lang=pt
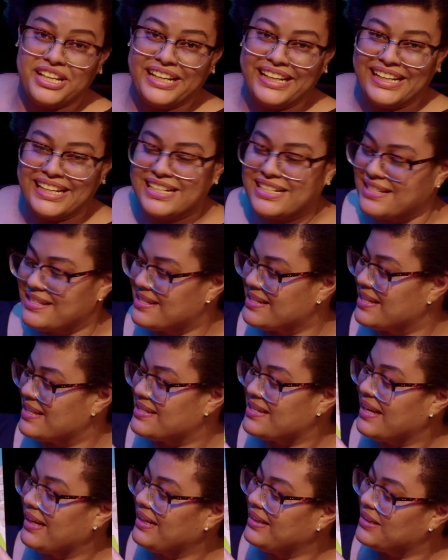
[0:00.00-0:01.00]

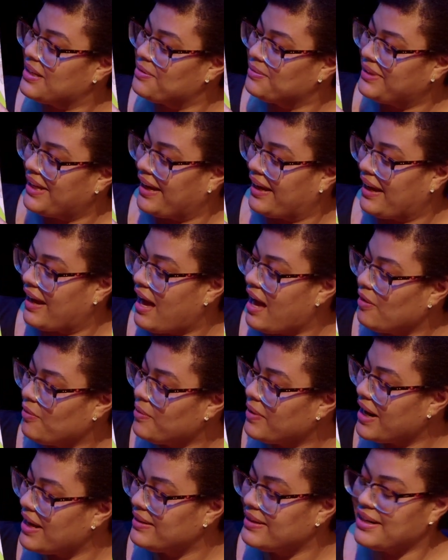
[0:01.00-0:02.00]
Crianças. Então, tem o
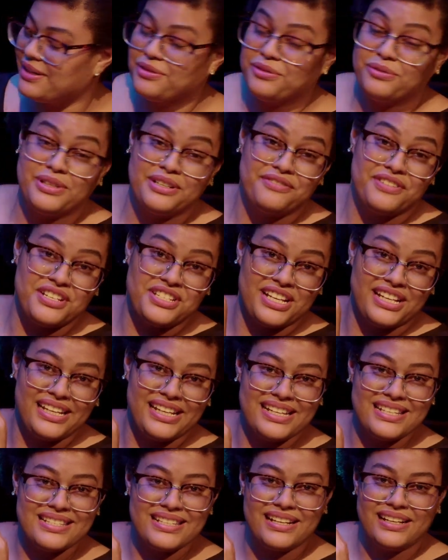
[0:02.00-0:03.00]
caderno do
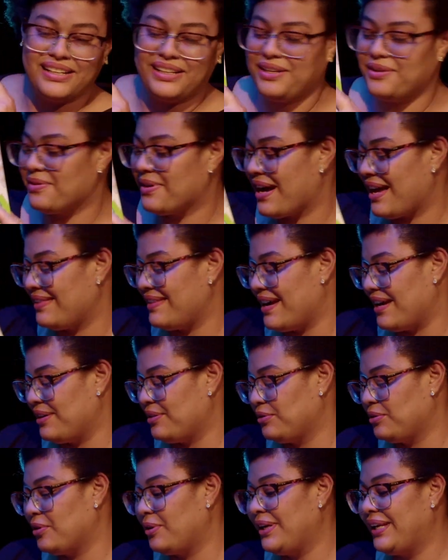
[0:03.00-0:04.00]
evangelista e o caderno
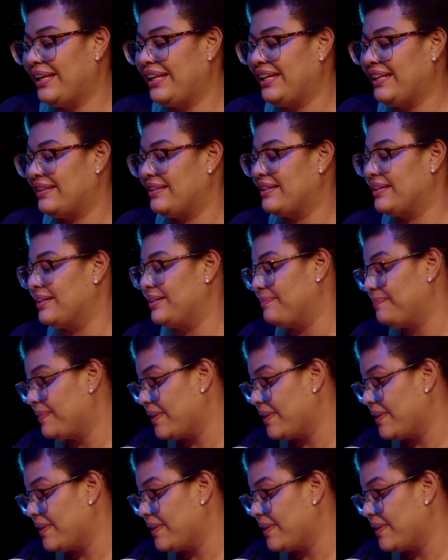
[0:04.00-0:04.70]
do líder.